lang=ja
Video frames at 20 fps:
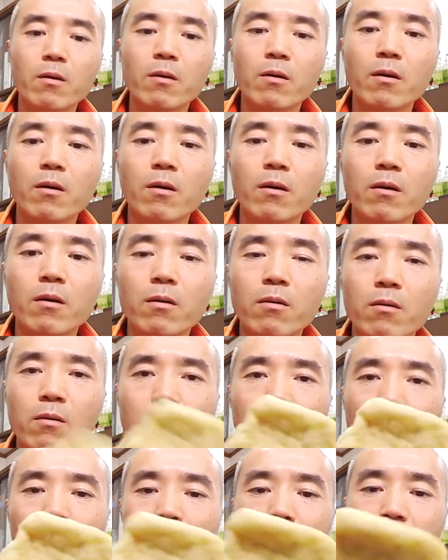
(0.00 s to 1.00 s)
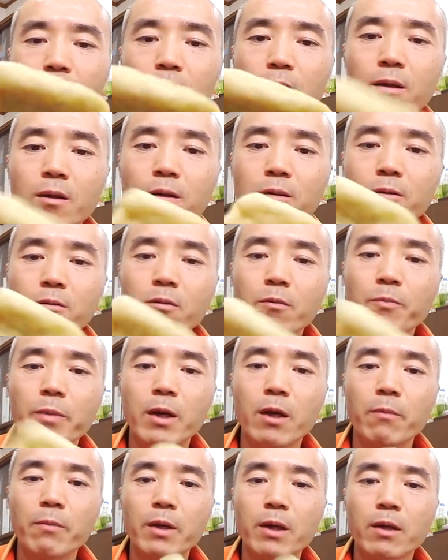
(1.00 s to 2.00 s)
うん、こんな、ちょっと
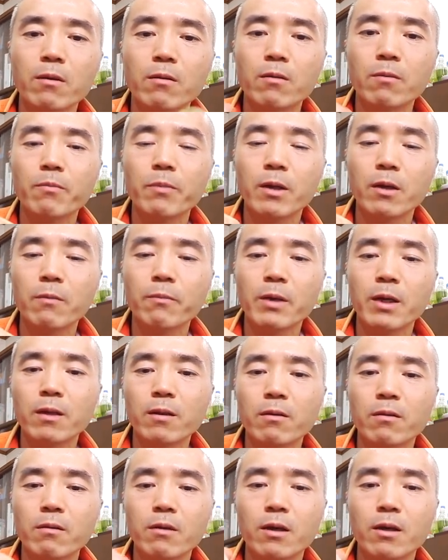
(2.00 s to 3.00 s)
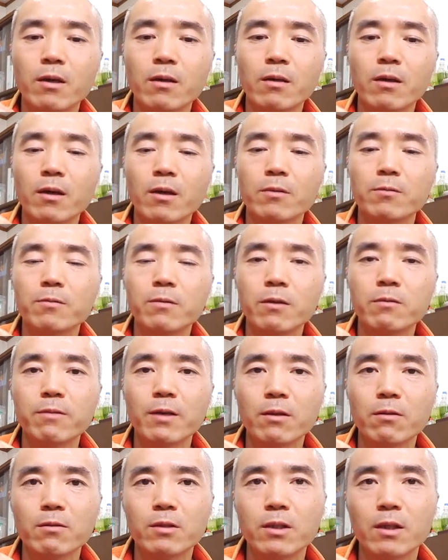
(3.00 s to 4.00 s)
ペラペラ、ペラペラっていうか、なんかふわふ
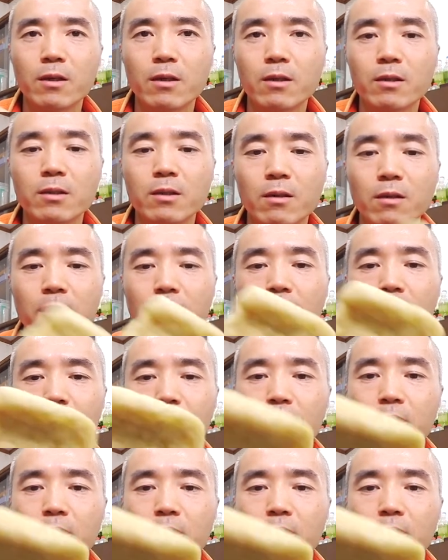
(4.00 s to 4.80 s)
わっとした感じだね。